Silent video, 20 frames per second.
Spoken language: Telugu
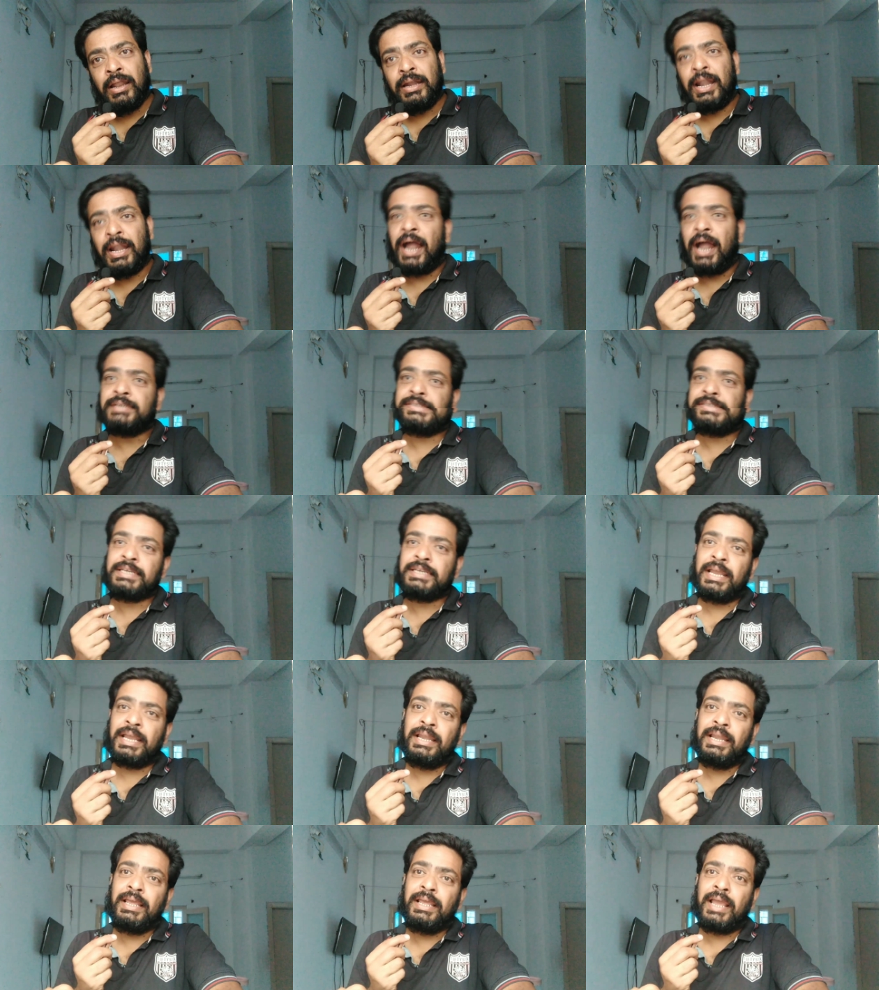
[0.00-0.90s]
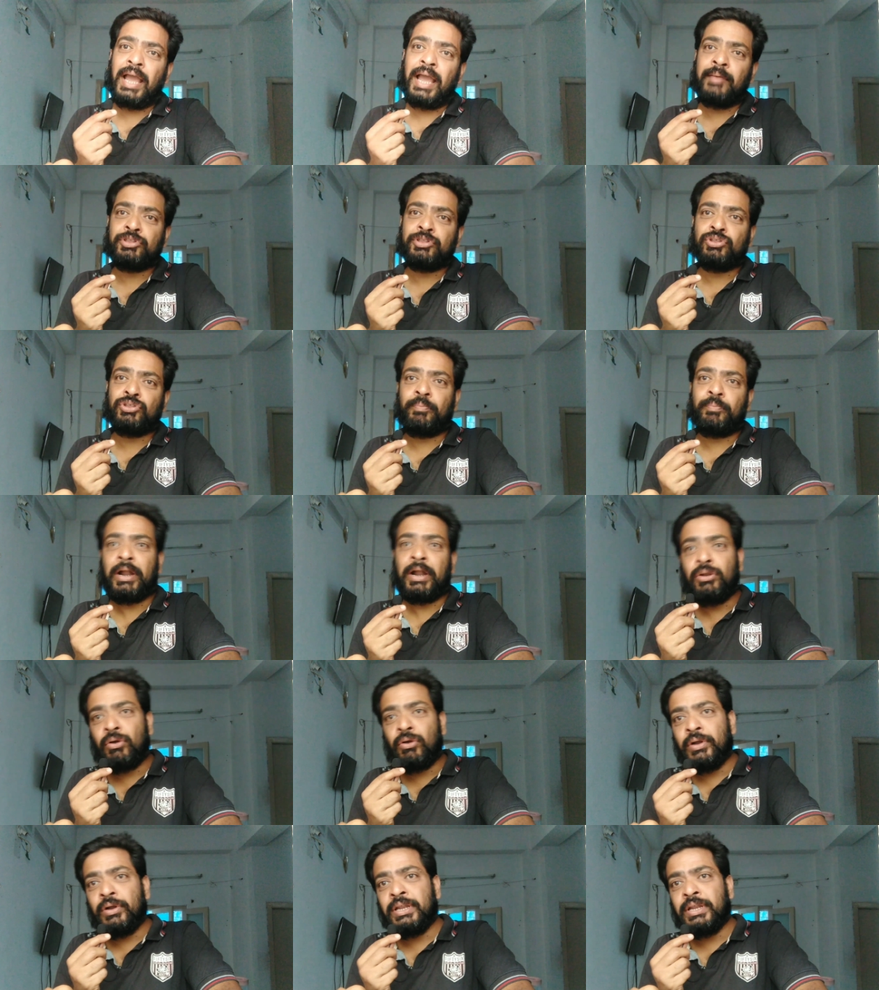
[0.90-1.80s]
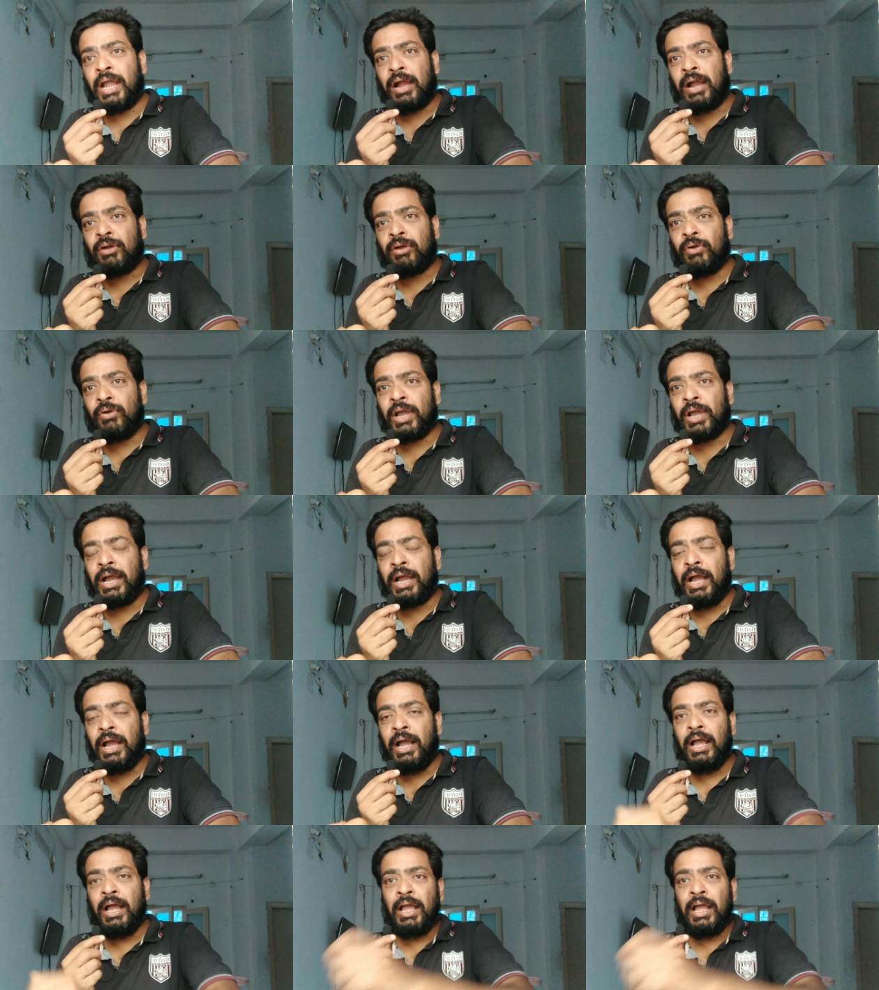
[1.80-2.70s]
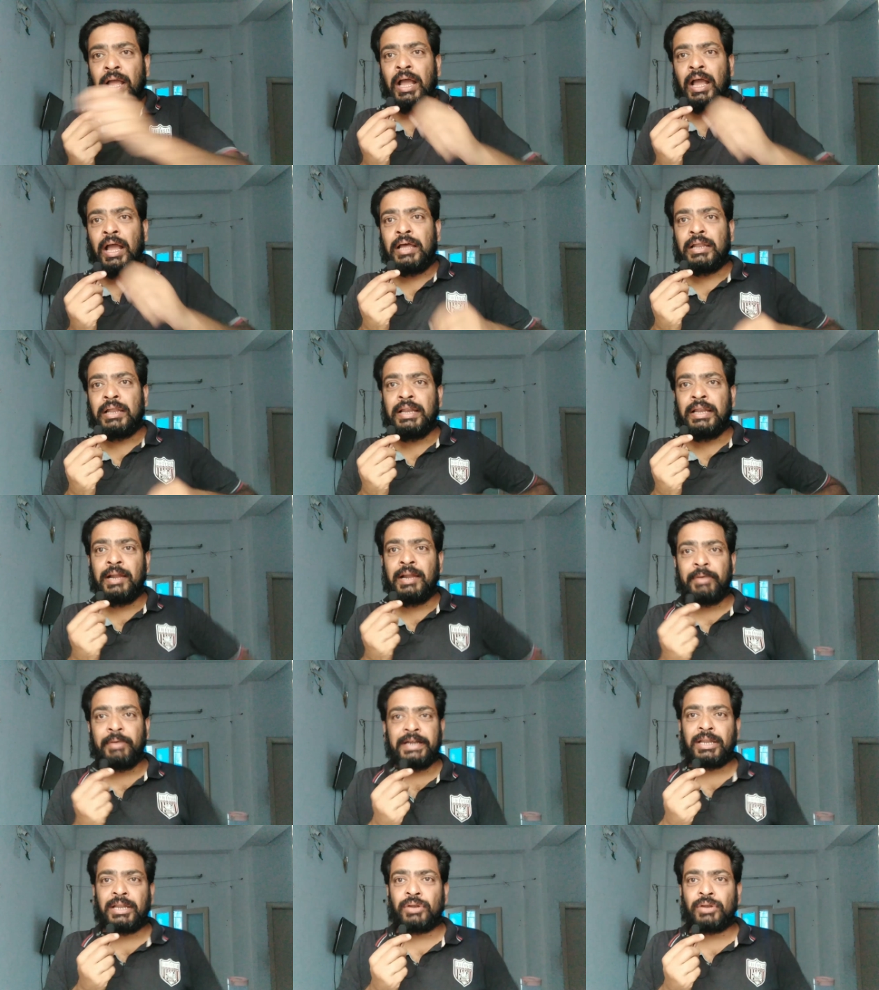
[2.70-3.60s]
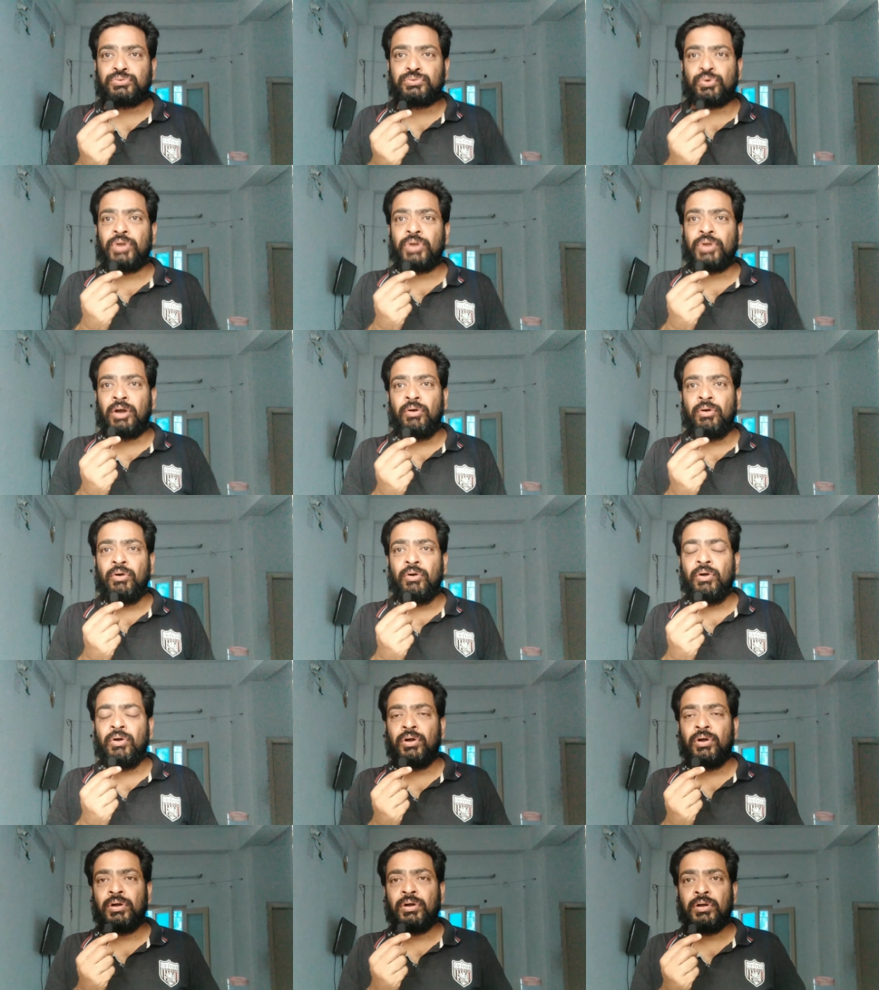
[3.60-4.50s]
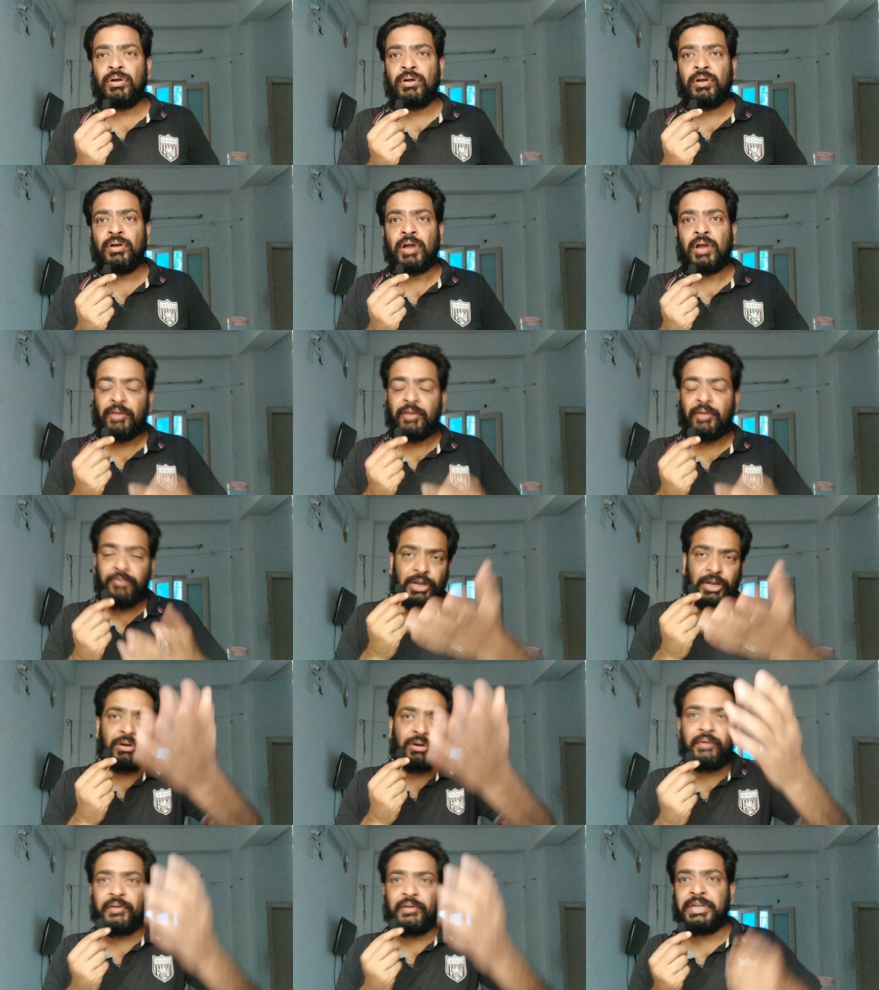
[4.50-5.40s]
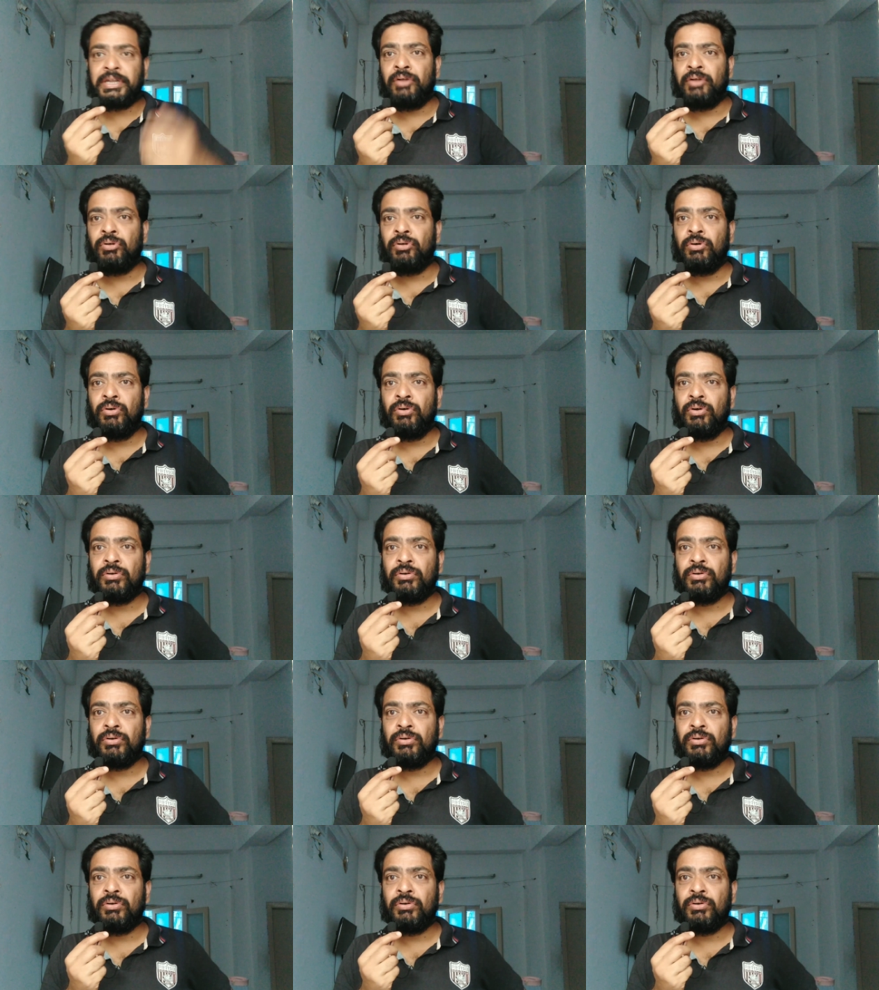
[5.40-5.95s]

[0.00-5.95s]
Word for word: లాడ్జికి వెళ్ళి ఆమెతో పండుకొని నా కొడక నిలబడి ఇట్లా రుద్దుకున్నావు ఆ వీడియో కూడా పెట్టినావు